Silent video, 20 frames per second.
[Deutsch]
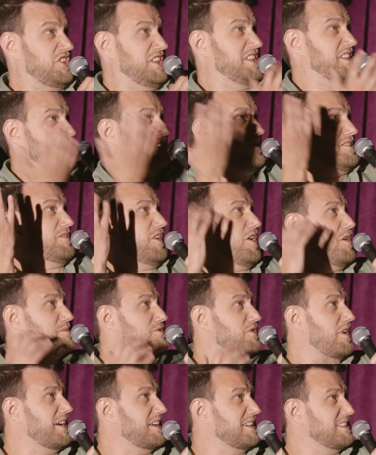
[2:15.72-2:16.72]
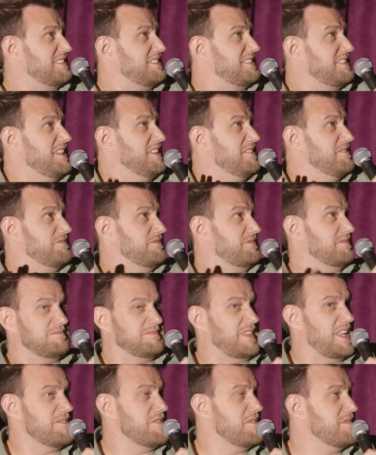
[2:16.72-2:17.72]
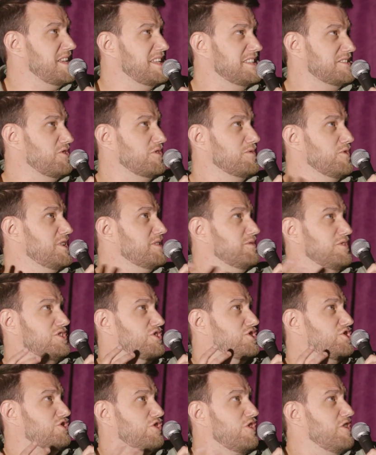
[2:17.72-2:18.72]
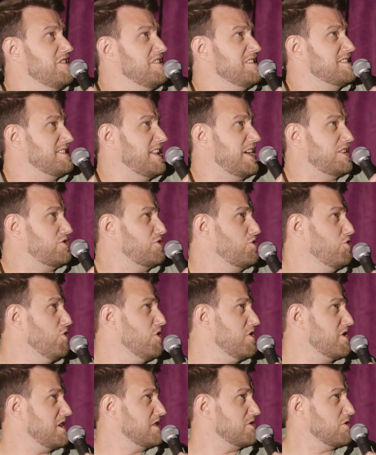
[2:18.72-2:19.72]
Jesus, warum so aggressiv? Gehen wir wenigstens irgendwo hin, wo es schön ist, Natur oder